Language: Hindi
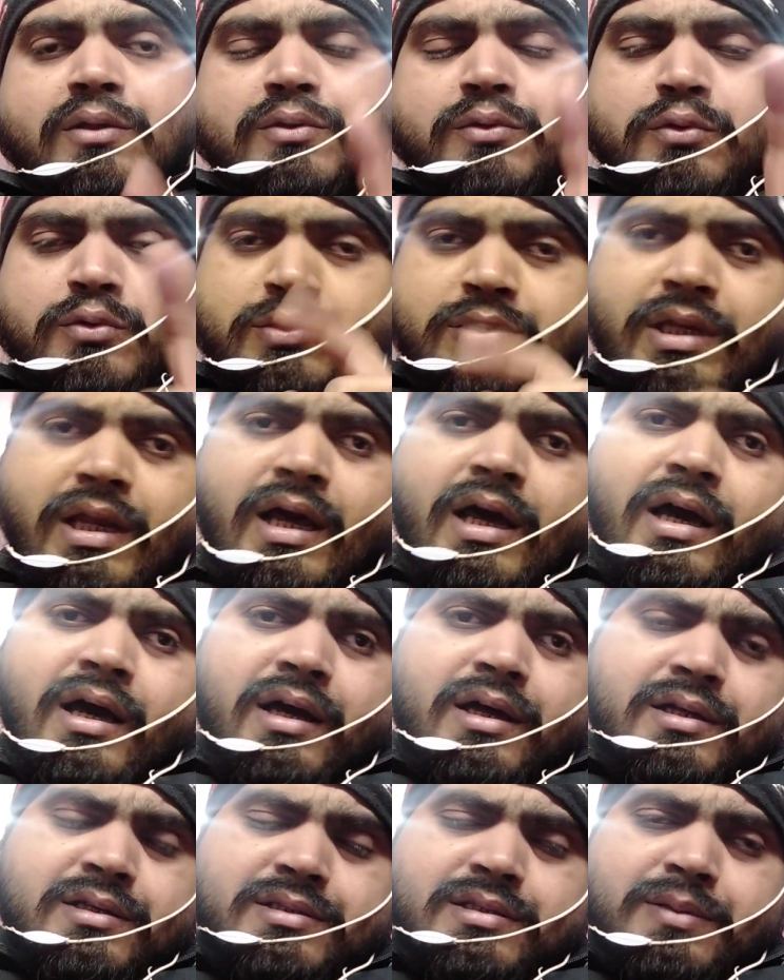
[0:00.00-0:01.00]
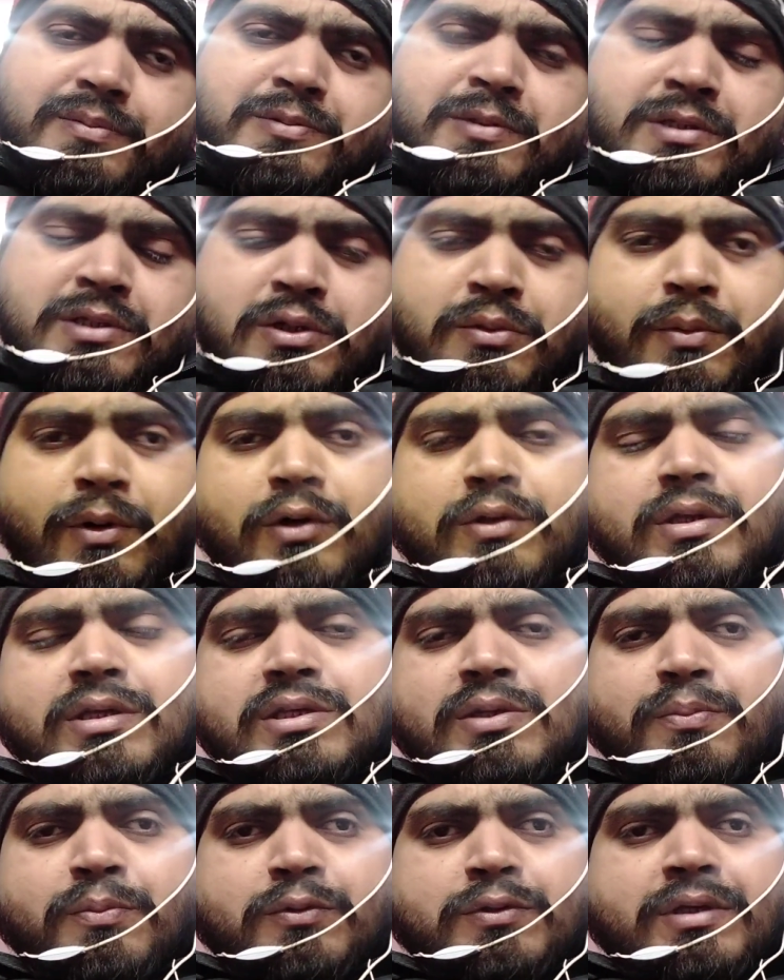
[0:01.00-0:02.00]
दूसरा जब सचिव महोदय
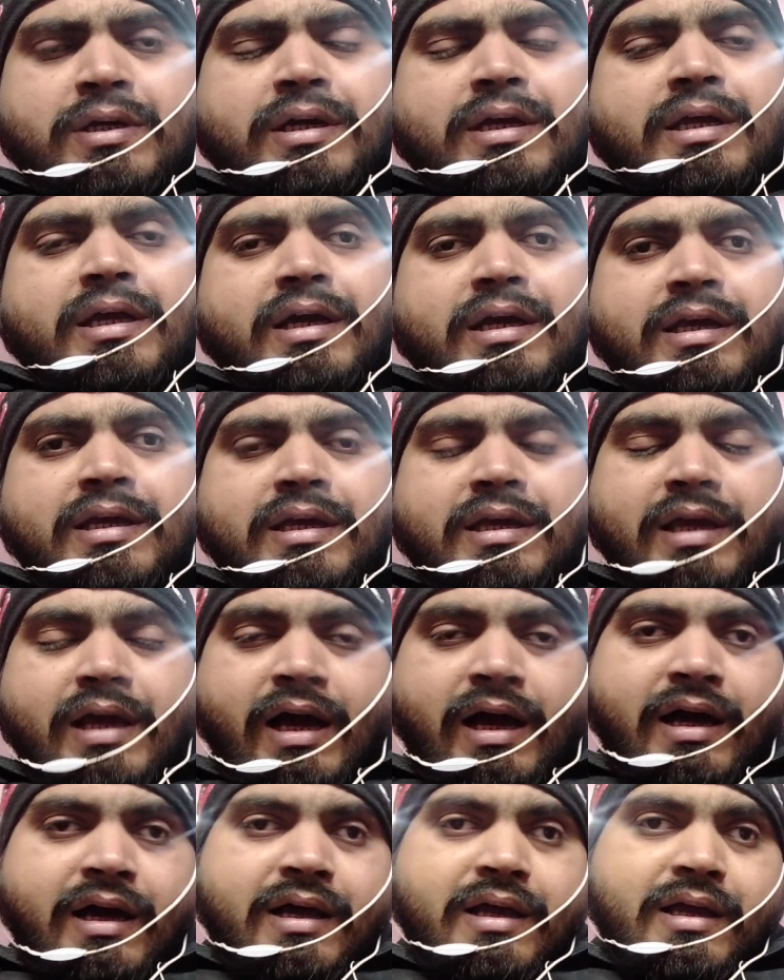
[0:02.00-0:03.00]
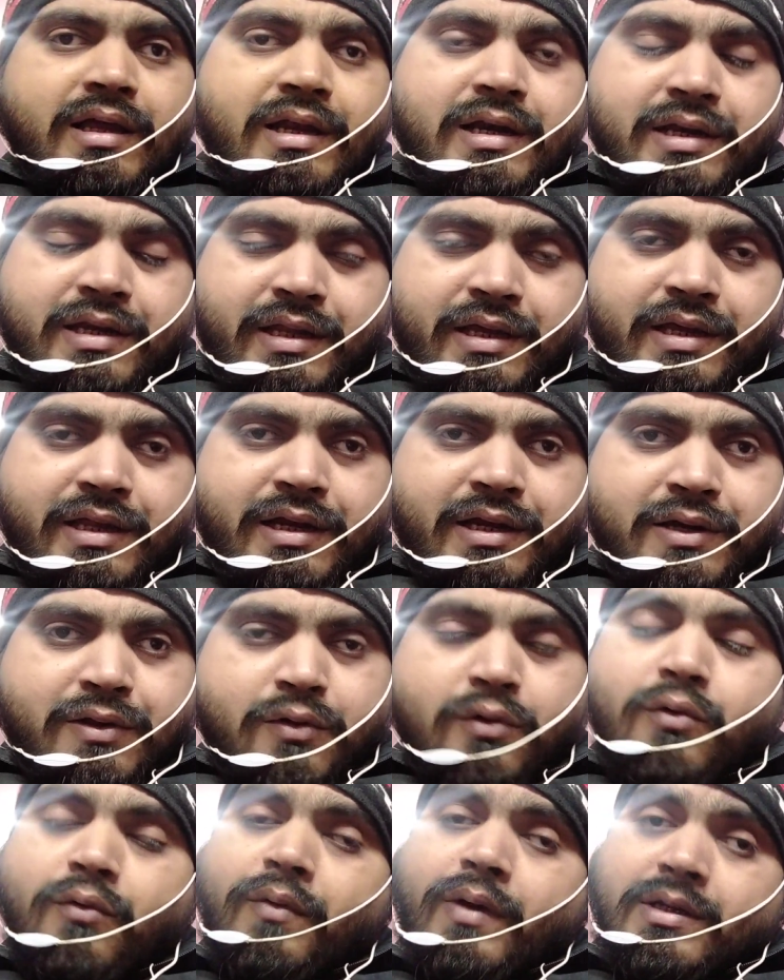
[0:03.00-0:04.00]
से पूछा गया कि क्या एलटी ग्रेड
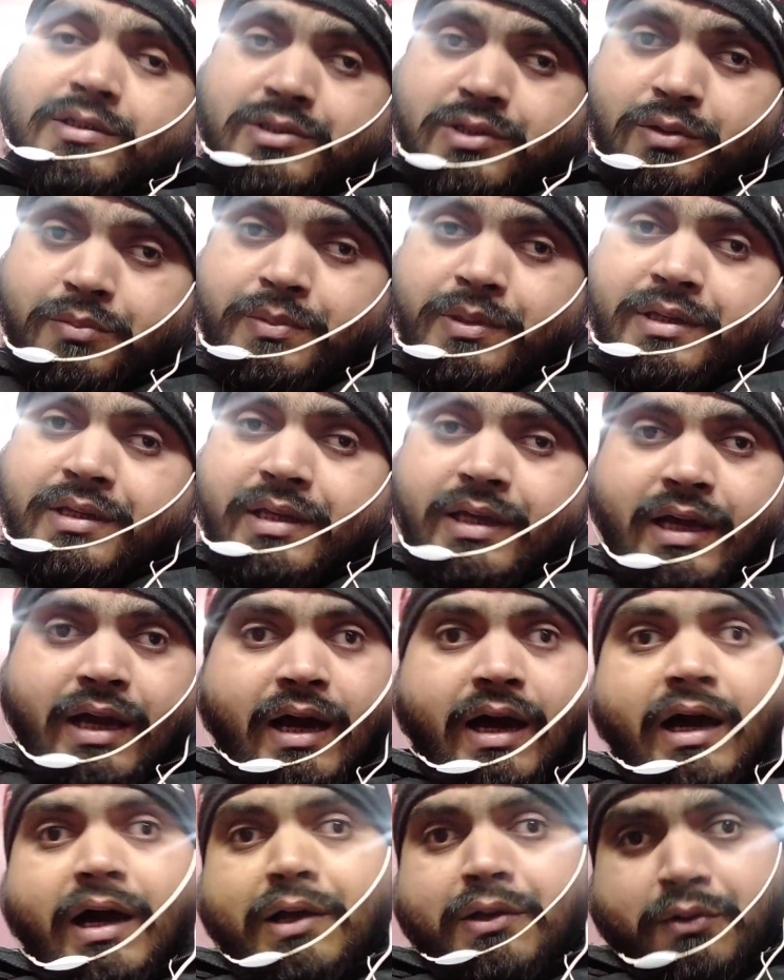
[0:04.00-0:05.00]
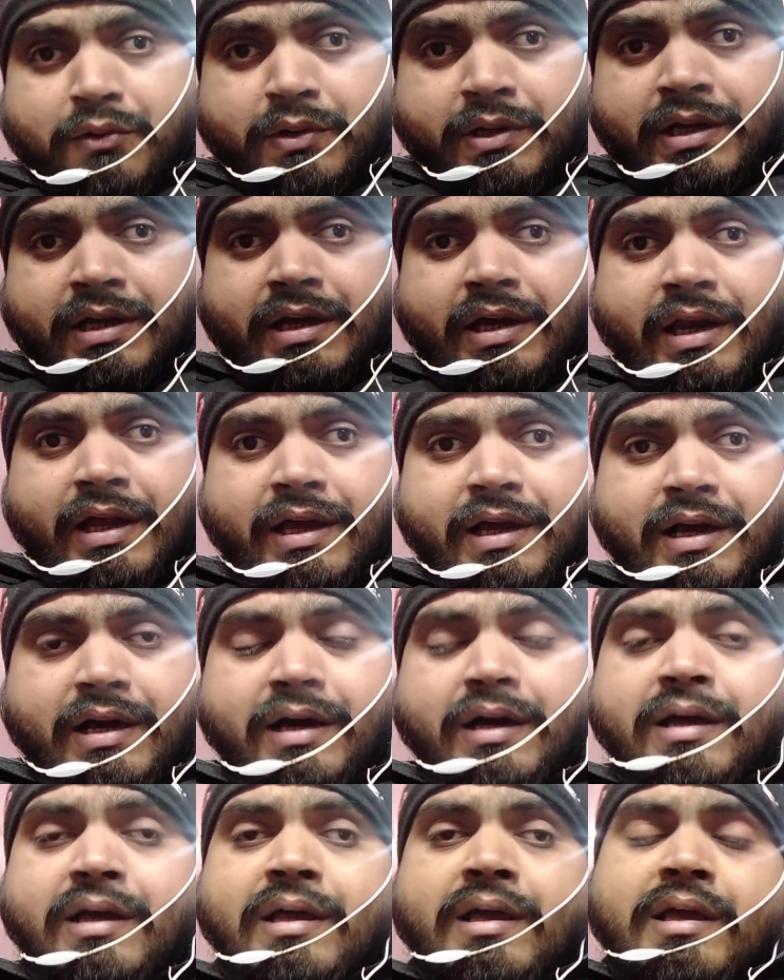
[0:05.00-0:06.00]
को वास्तव में नया आयोग ही
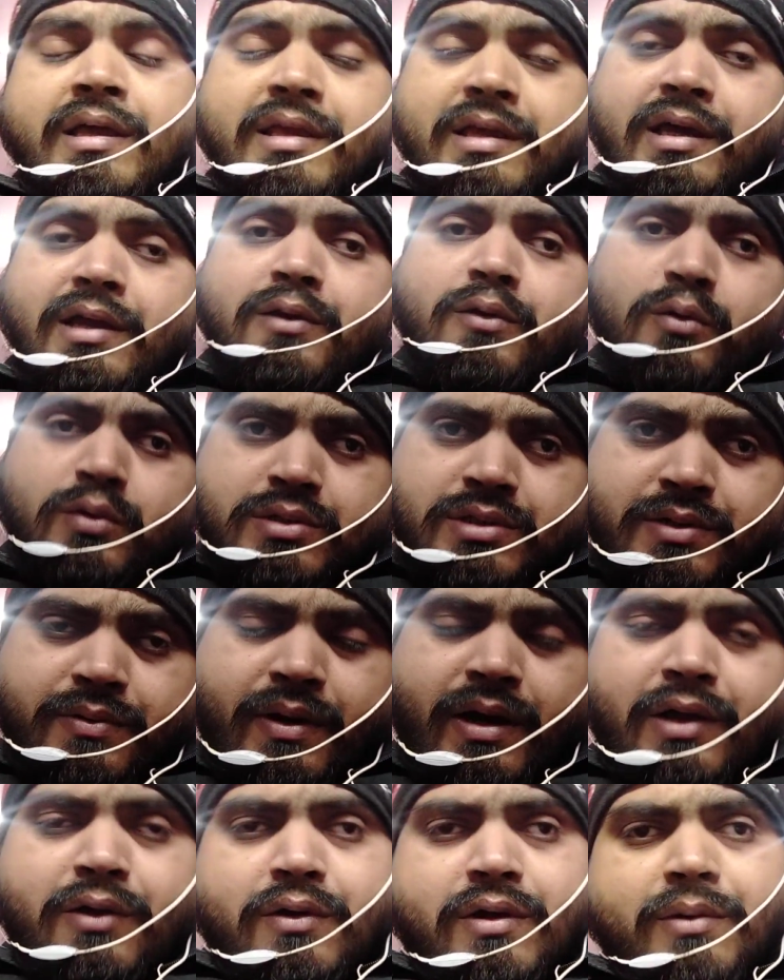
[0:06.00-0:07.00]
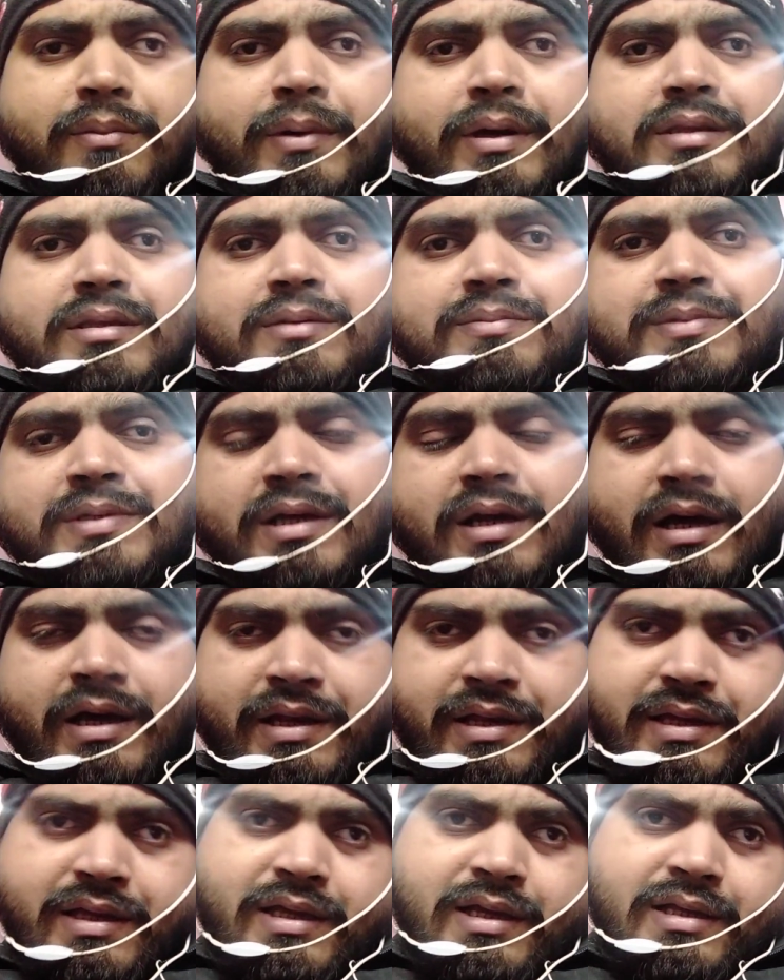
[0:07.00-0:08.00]
कराएगा या लोक सेवा आयोग के माध्यम से
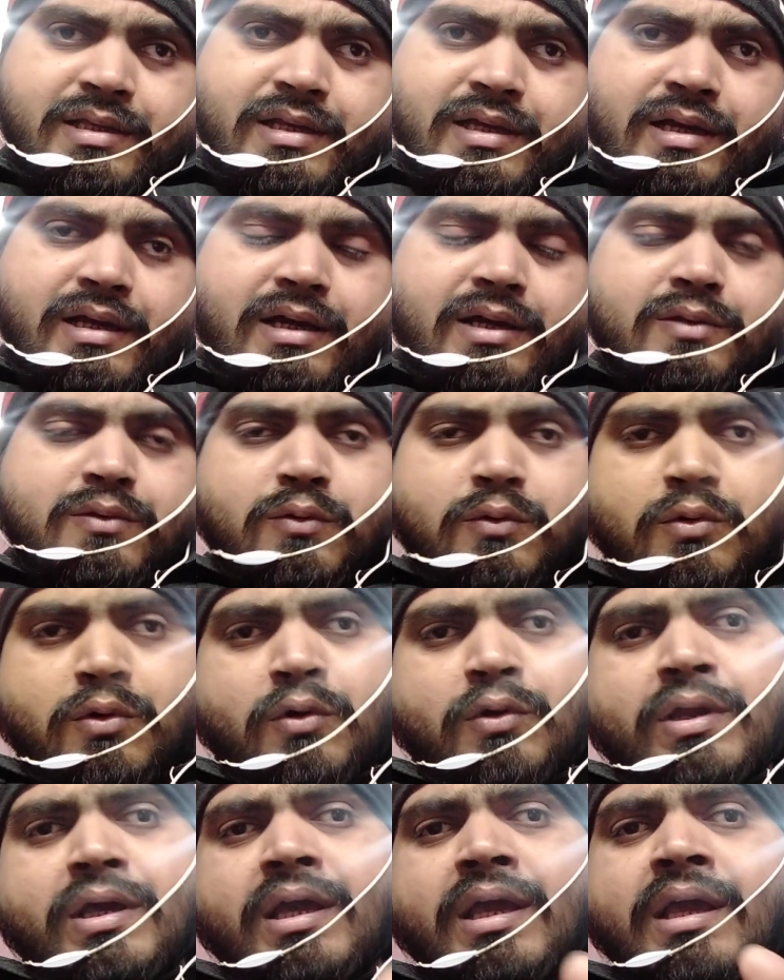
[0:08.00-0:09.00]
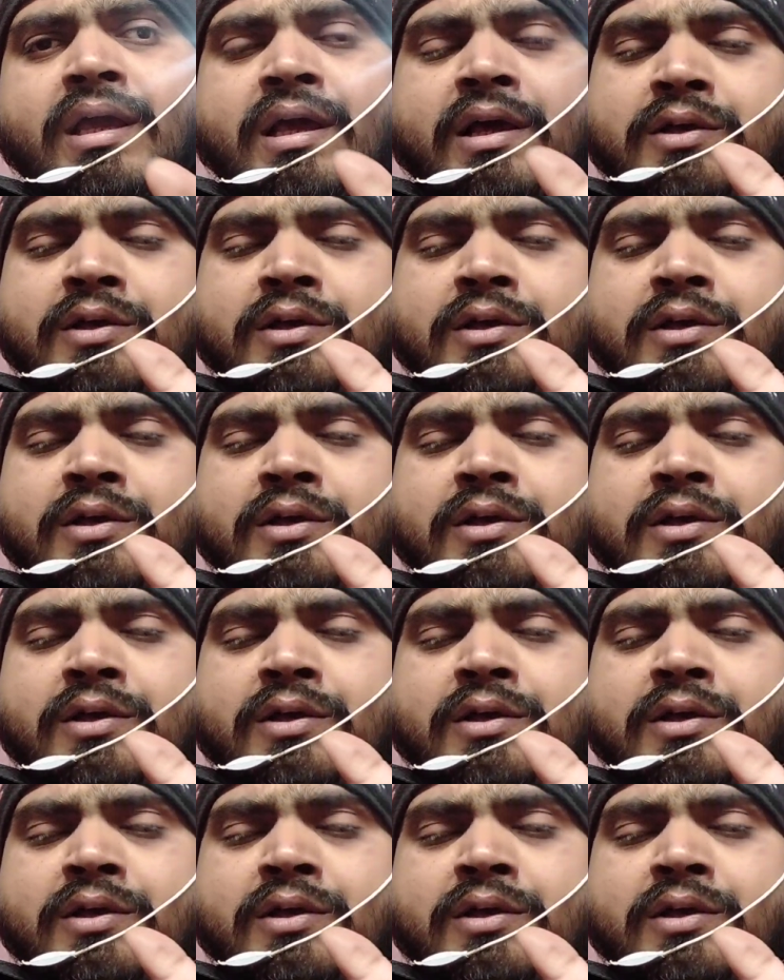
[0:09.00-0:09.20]
कार्य किया जाएगा तो उन्होंने